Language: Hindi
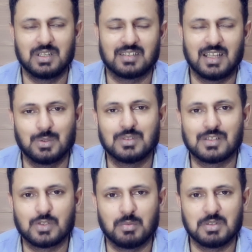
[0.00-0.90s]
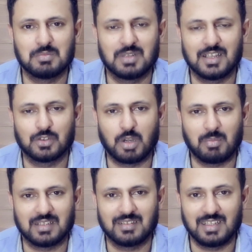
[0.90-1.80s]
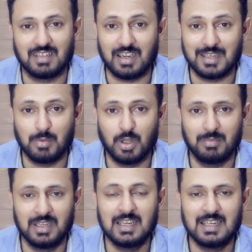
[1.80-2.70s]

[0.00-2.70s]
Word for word: हुए हैं साल दो हज़ार चौबीस में खासतौर पाकिस्तान की वाइट बॉल में